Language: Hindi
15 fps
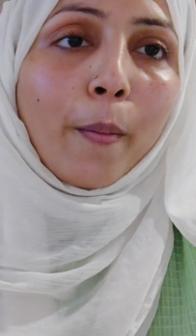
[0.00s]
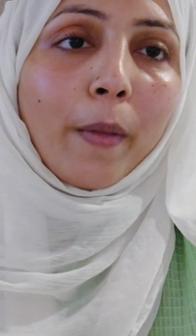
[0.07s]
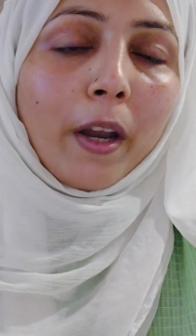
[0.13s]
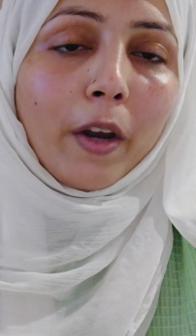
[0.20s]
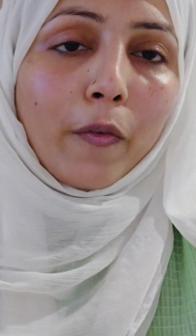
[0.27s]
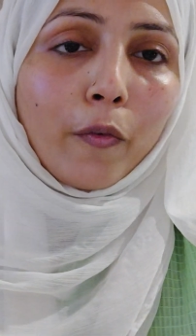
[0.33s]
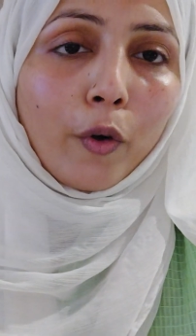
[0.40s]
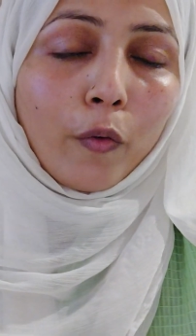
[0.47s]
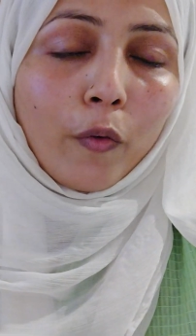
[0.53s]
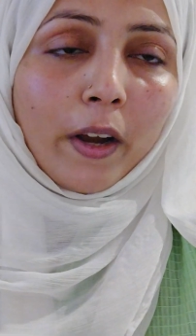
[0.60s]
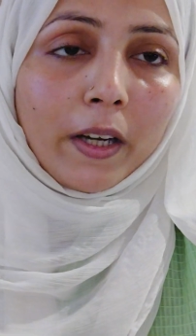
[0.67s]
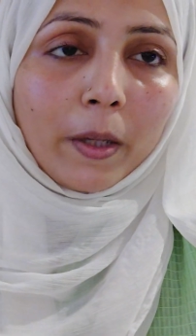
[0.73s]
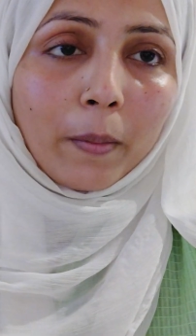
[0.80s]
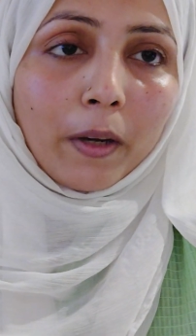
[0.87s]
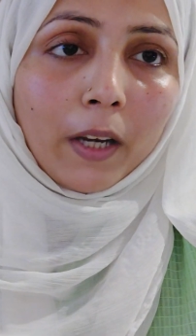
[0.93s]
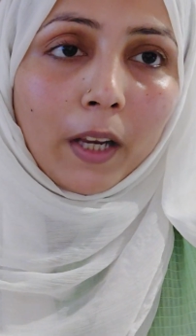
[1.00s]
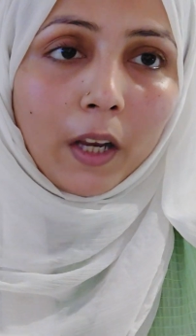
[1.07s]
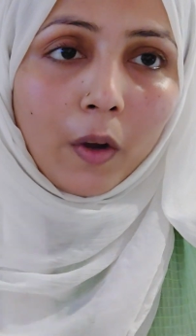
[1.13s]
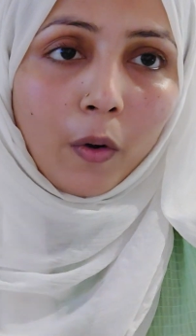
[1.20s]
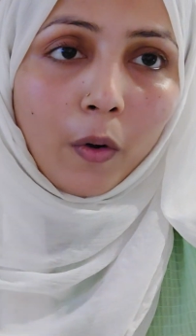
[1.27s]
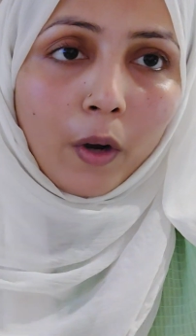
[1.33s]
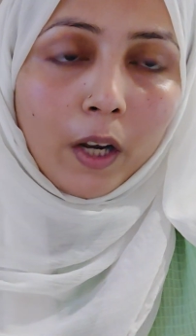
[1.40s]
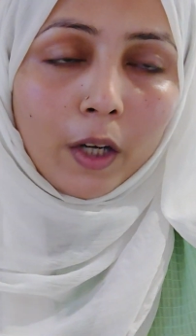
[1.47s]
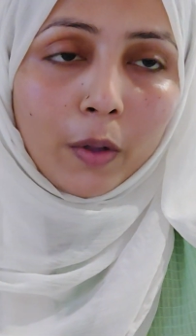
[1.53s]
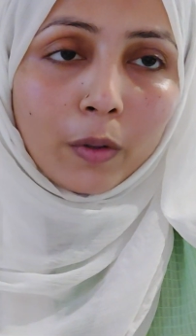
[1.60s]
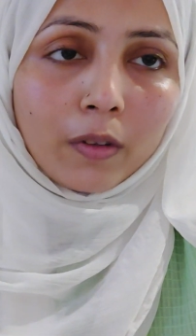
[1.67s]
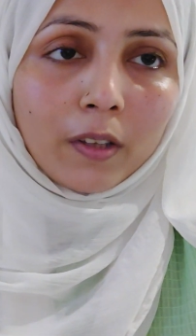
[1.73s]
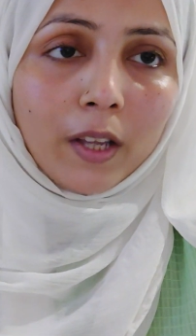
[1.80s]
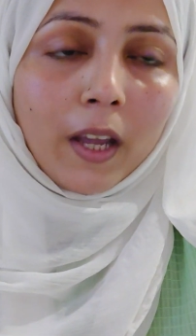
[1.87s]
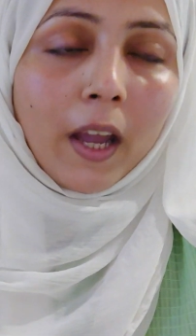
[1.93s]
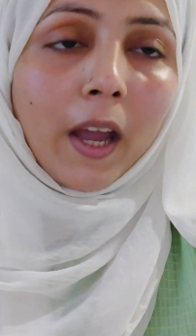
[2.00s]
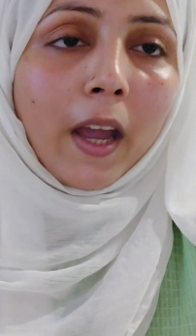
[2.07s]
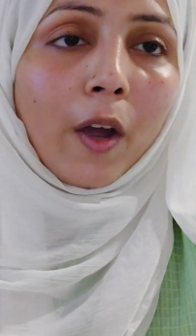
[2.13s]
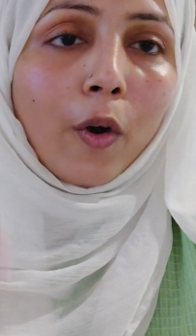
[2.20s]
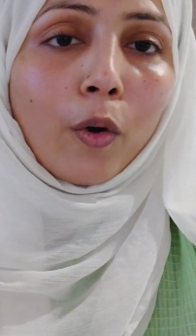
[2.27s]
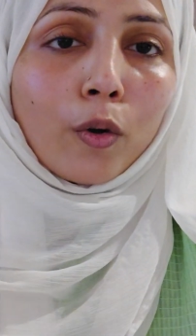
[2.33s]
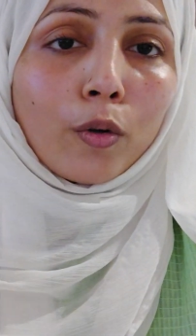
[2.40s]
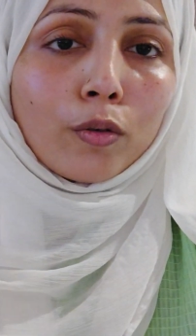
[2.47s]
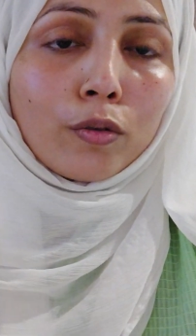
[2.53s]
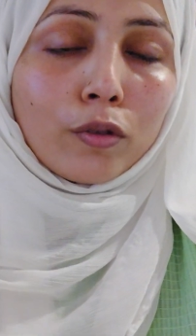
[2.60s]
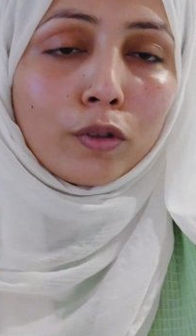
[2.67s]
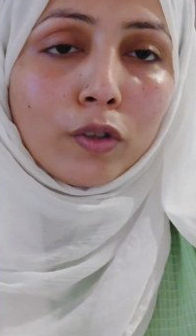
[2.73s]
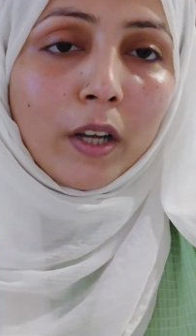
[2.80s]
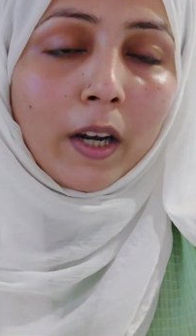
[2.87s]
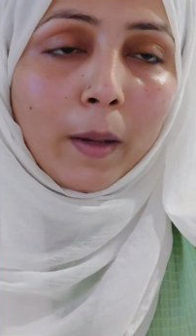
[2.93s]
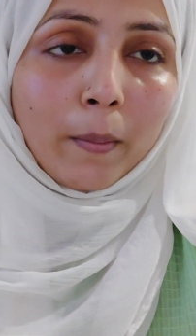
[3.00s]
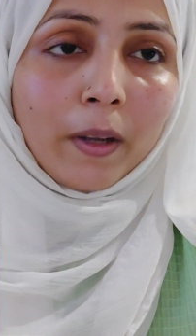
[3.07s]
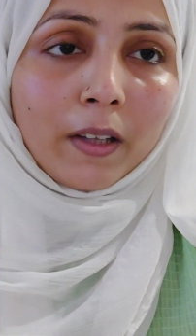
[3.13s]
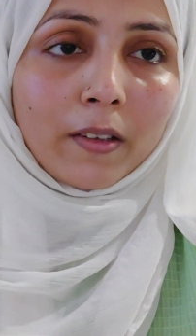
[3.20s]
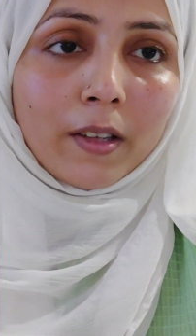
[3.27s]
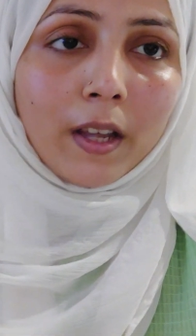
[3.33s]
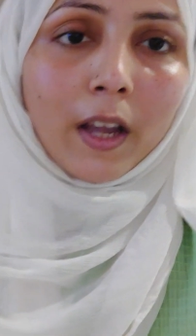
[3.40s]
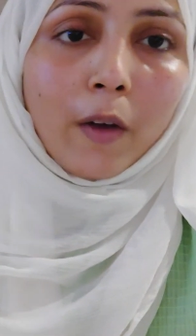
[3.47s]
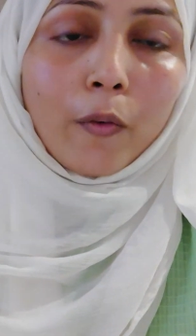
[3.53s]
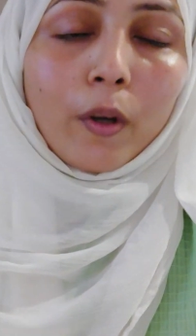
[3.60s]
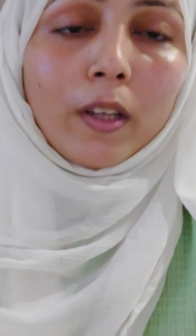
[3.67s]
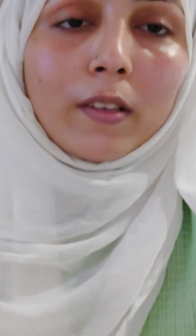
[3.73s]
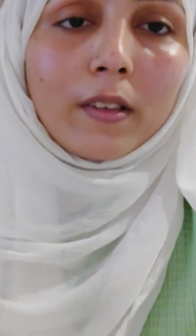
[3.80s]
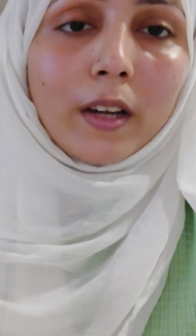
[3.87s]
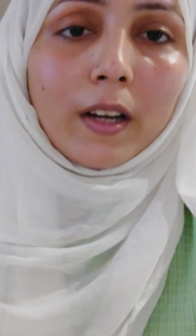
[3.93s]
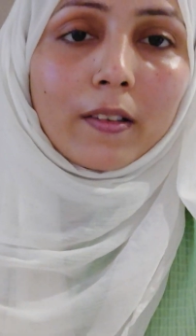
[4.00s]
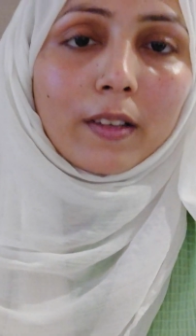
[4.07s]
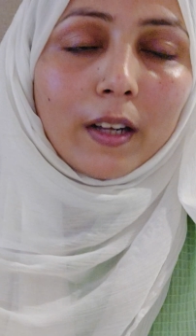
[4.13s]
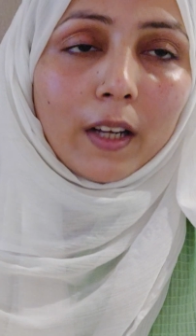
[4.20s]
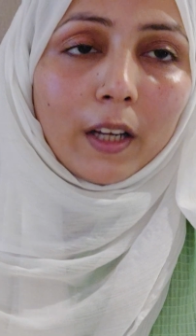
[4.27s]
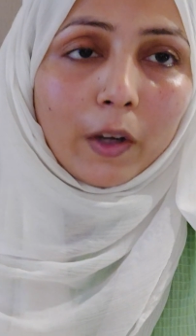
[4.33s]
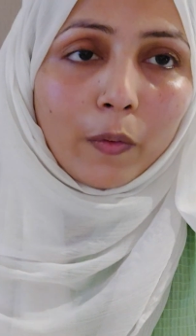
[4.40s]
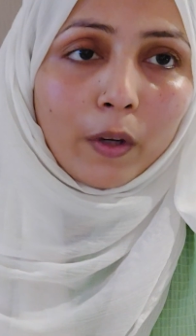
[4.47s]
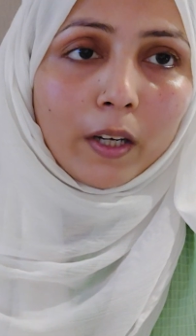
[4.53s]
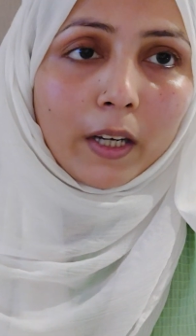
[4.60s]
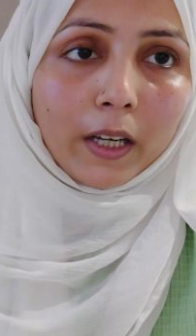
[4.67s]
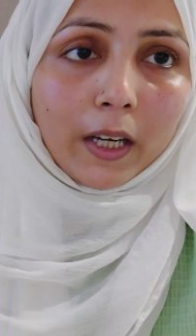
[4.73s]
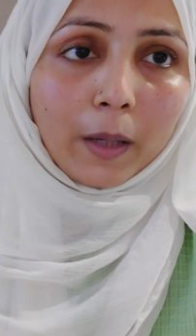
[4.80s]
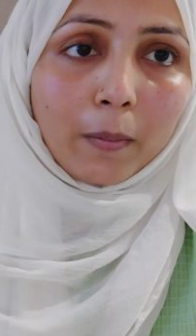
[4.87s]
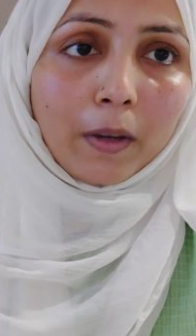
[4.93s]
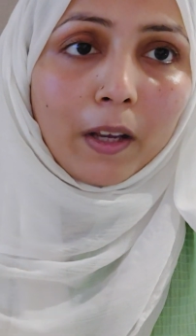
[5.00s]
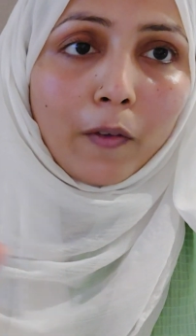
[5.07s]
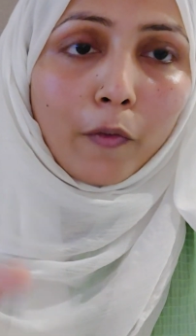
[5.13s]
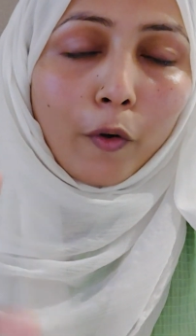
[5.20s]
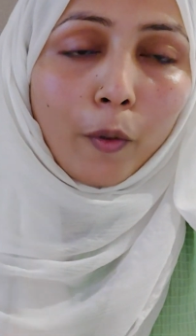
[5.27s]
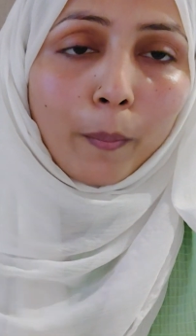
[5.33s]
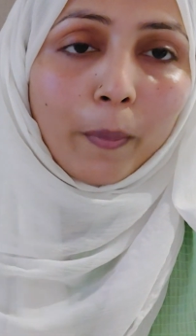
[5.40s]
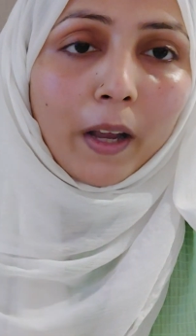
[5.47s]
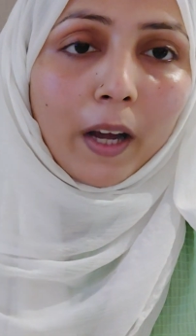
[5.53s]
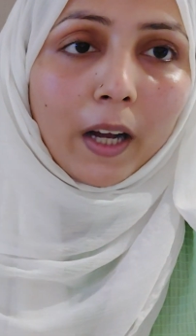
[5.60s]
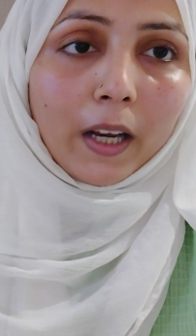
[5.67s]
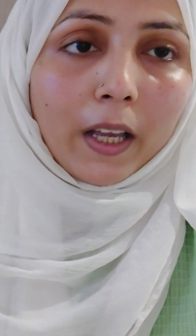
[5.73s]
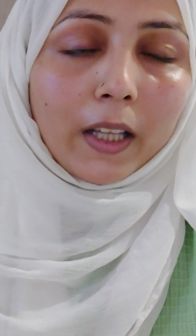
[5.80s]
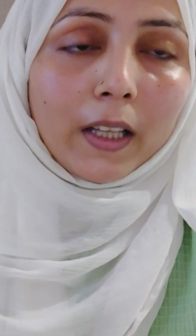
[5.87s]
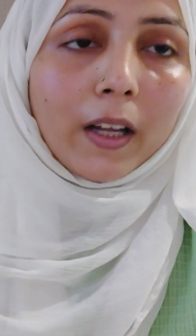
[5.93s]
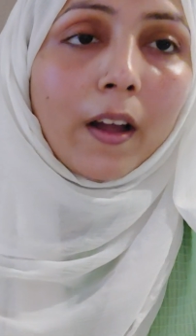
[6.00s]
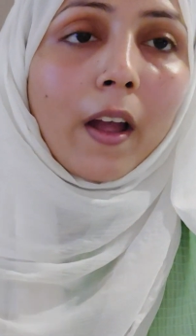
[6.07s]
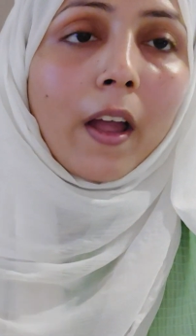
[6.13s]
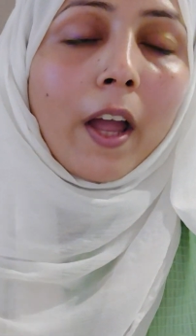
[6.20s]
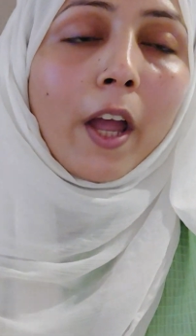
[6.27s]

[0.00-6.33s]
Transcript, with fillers: मैंने वो वैटामिन ई ऑयल यूज़ किया है और उसको जो है ना मिक्स किया है वो इस तरह से लिक्विड क्रीम की फॉर्म में आ गया था